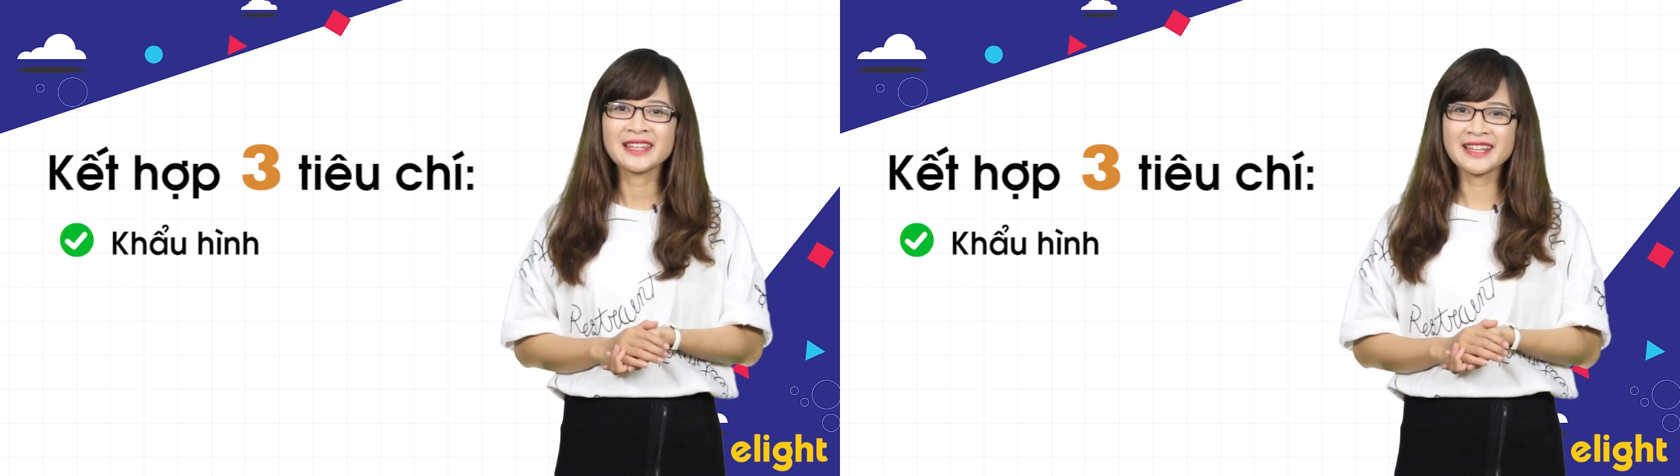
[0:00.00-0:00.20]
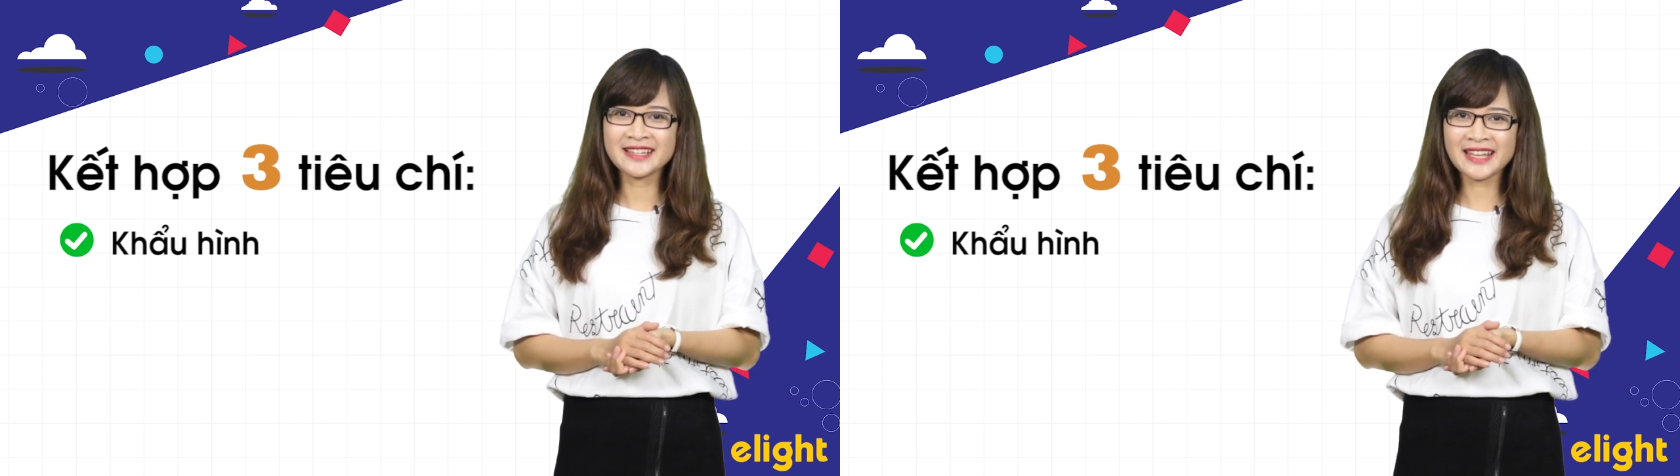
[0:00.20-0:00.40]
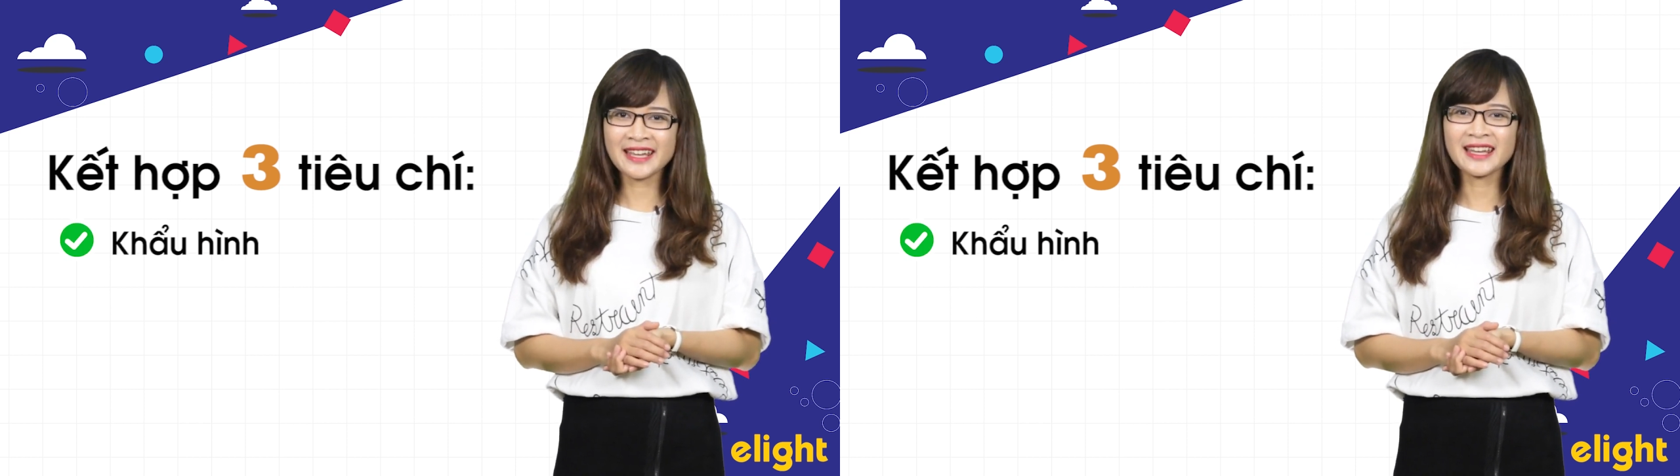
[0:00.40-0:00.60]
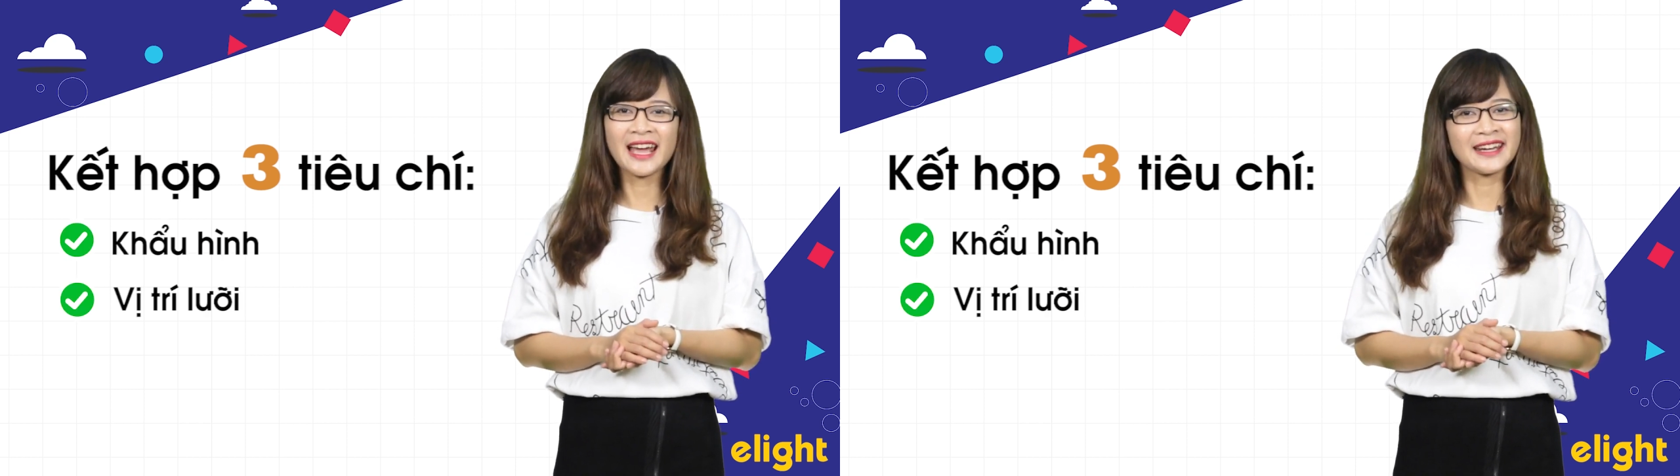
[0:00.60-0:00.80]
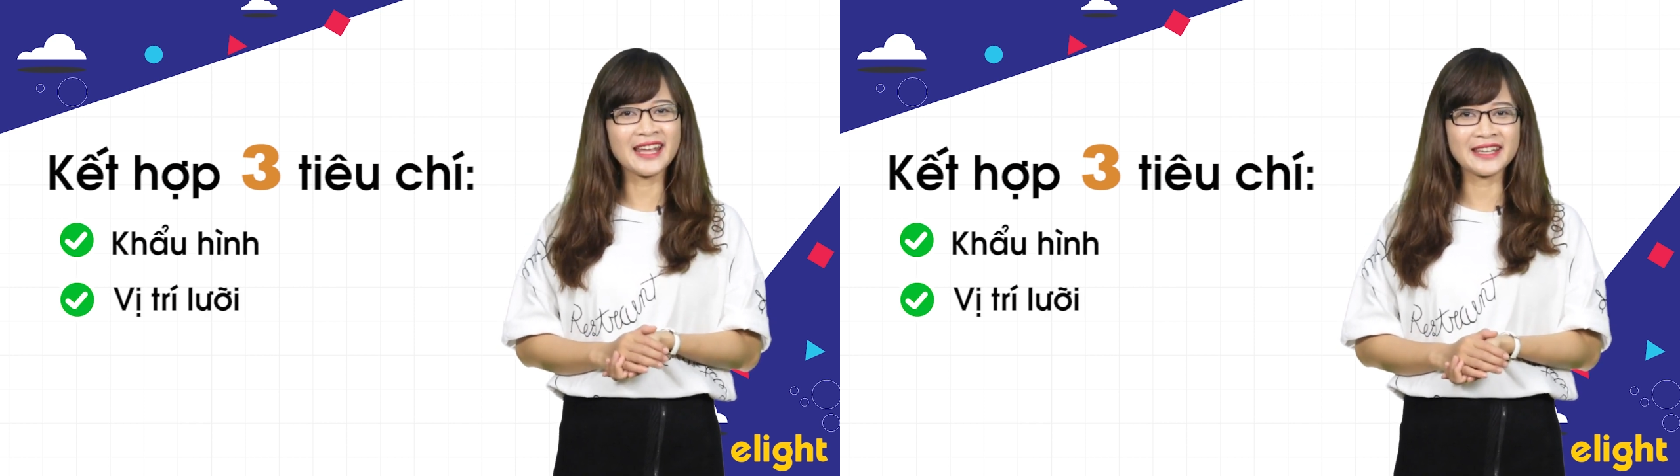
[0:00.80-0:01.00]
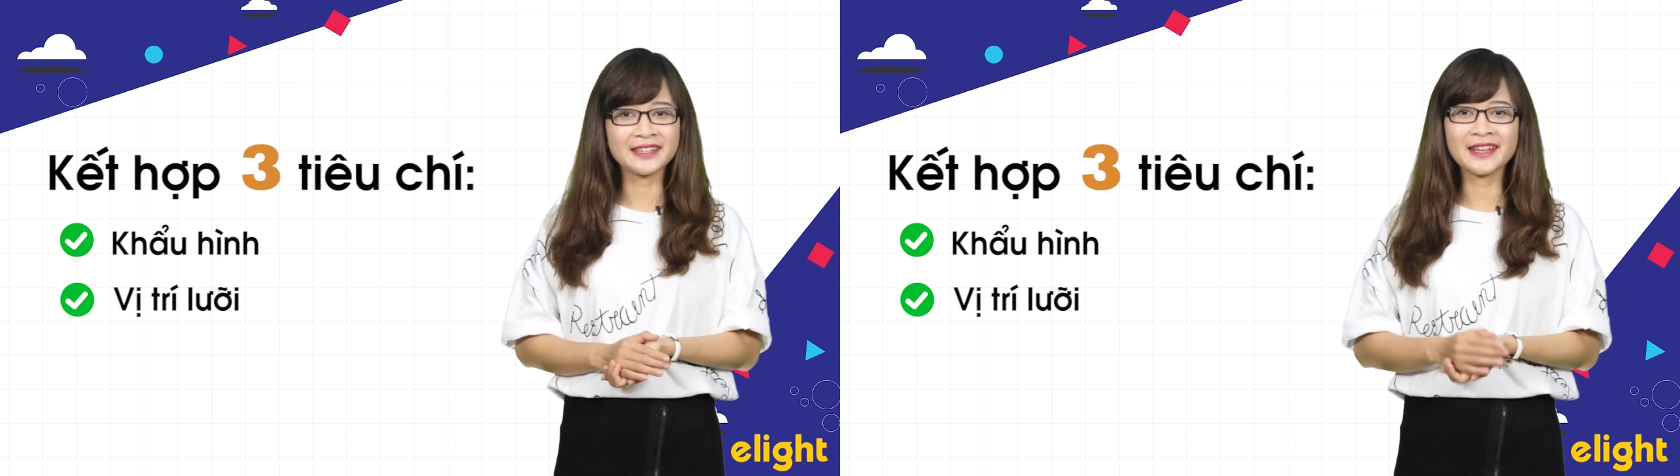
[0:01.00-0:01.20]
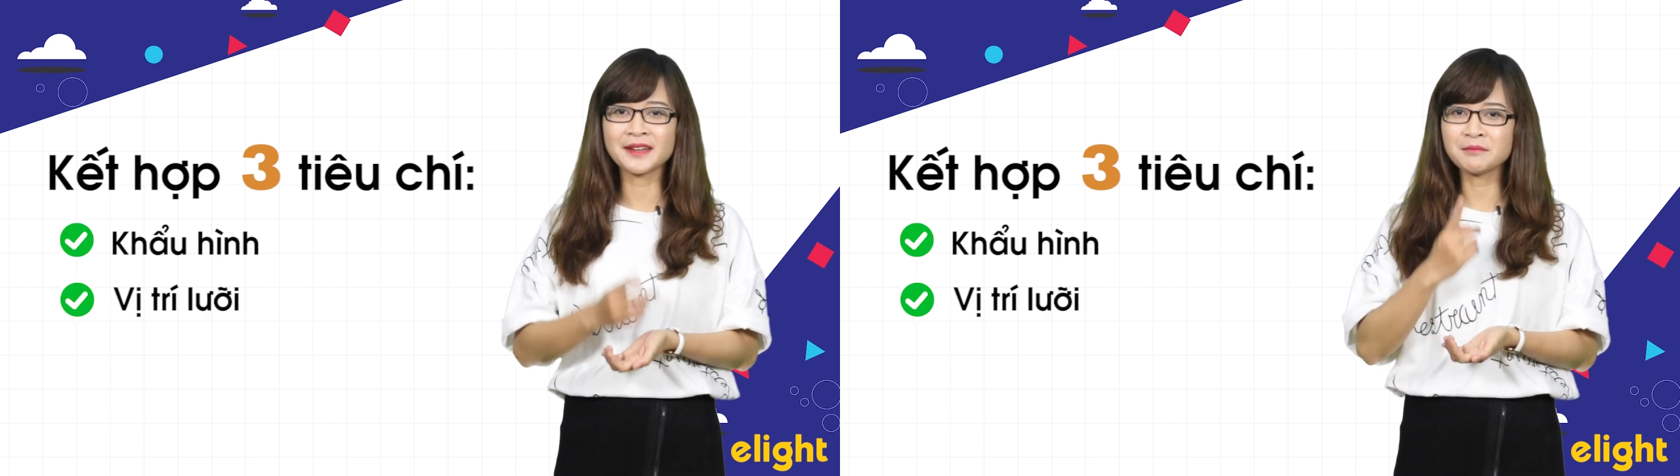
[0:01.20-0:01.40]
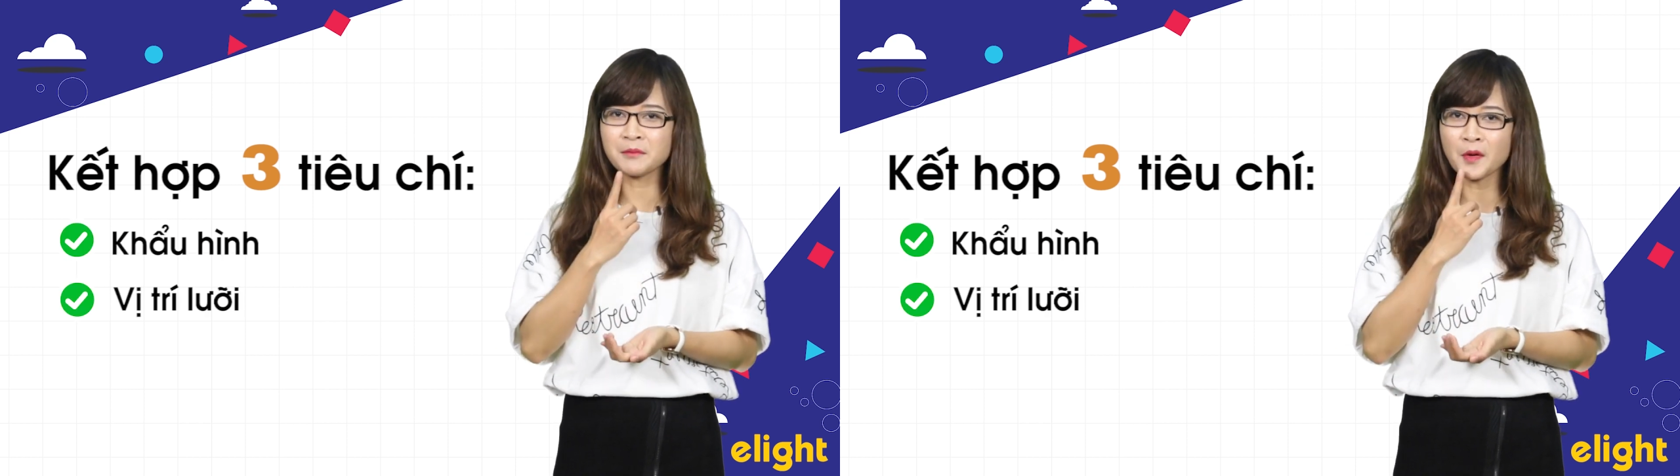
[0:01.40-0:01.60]
Nhớ nhé, hãy để ý
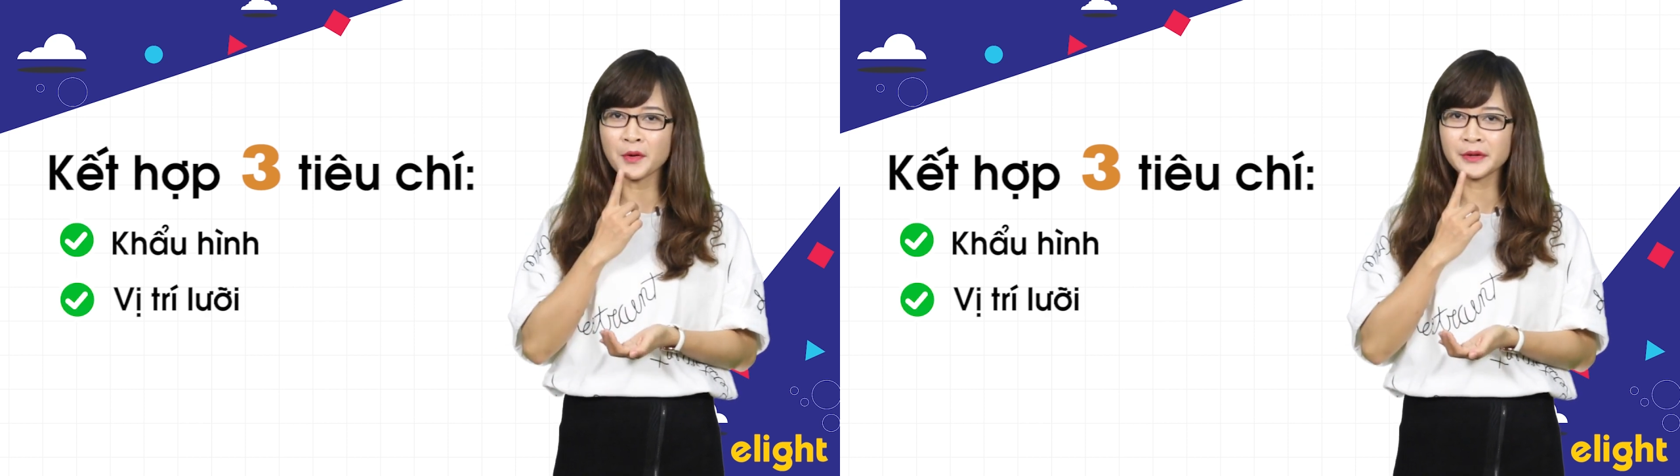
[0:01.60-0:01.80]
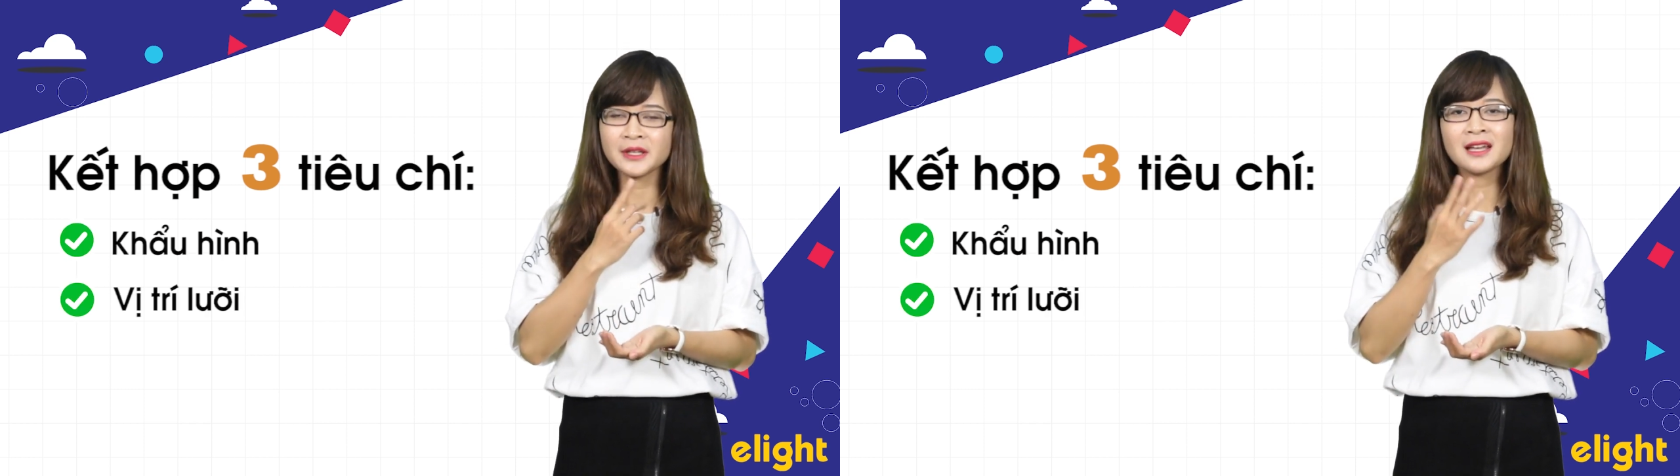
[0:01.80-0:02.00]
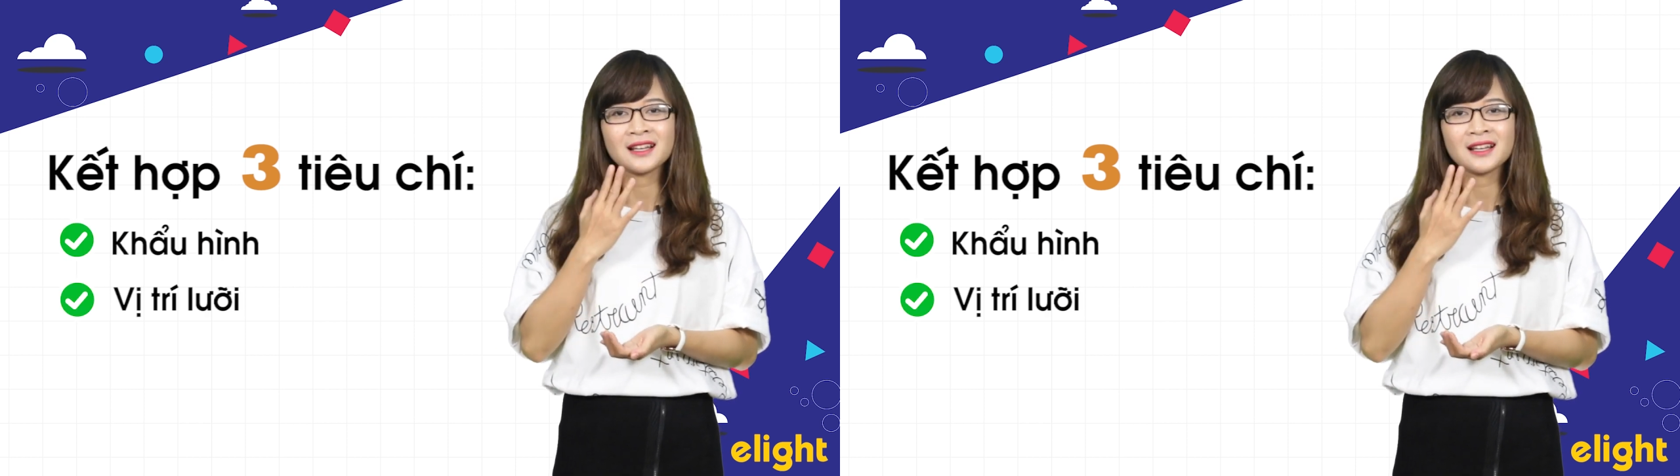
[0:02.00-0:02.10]
đến môi,